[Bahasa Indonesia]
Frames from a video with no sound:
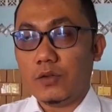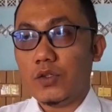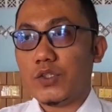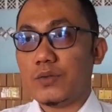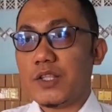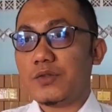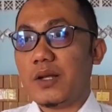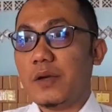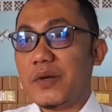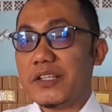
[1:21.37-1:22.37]
Untuk surat
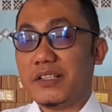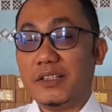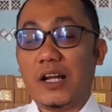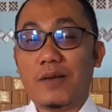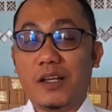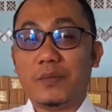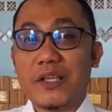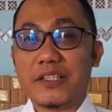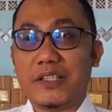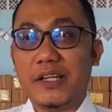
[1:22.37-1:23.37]
suara presiden dalam wakil
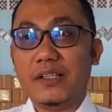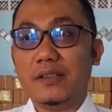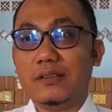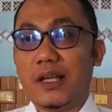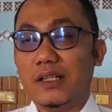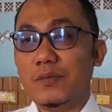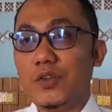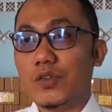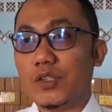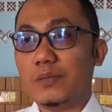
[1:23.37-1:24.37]
presiden nanti
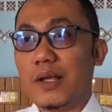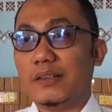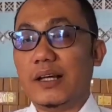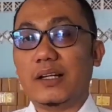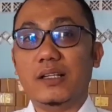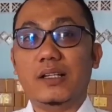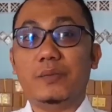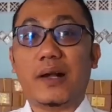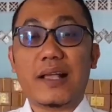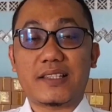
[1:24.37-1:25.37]
menyusul pak dari
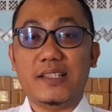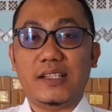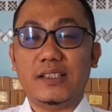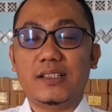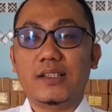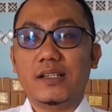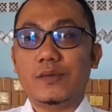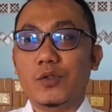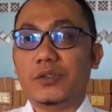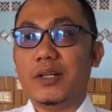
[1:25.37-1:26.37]
Bekasi ya.
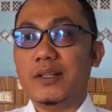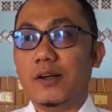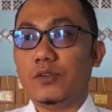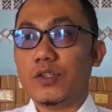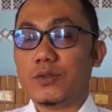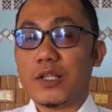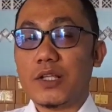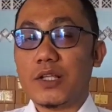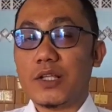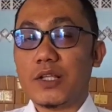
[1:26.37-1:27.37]
Kemudian yang untuk surat
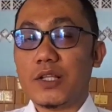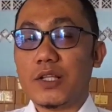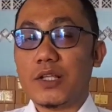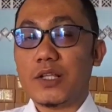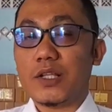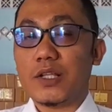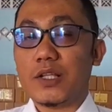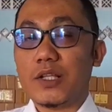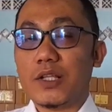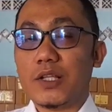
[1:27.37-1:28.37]
suara DPD
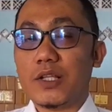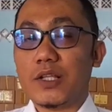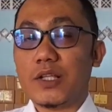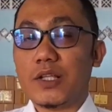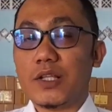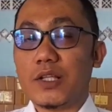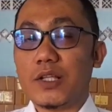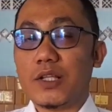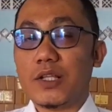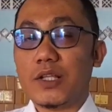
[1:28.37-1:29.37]
nanti menyusul dari
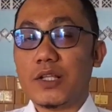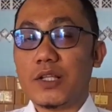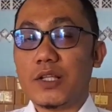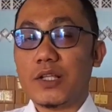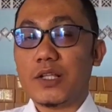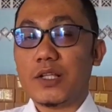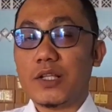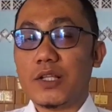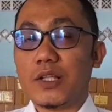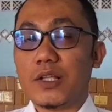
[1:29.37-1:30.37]
Kudus.
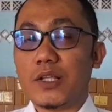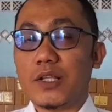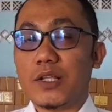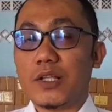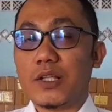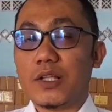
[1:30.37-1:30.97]
Hmm.